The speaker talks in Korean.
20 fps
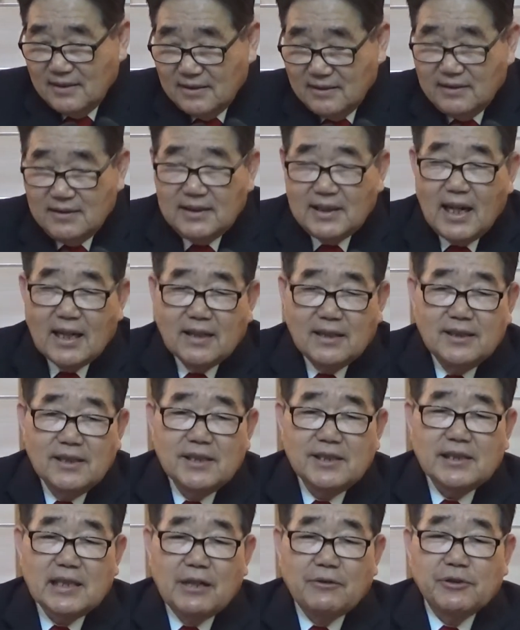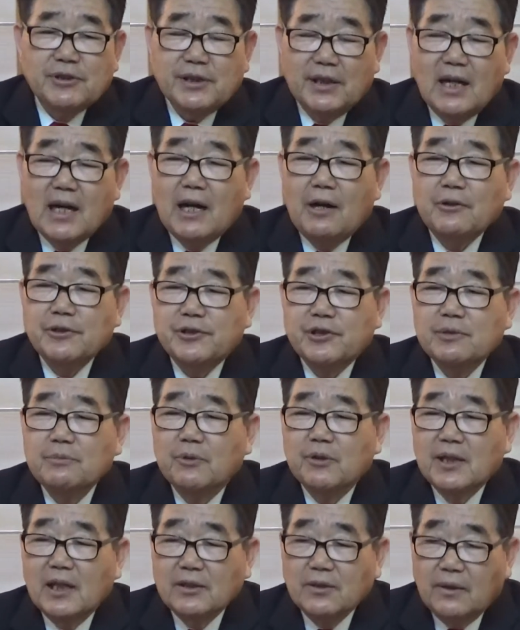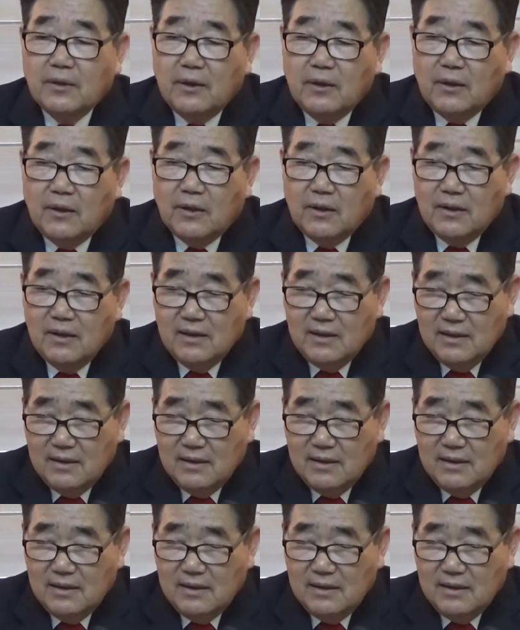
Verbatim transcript: 너희가 크리스찬으로 생각하고 있을지 몰라도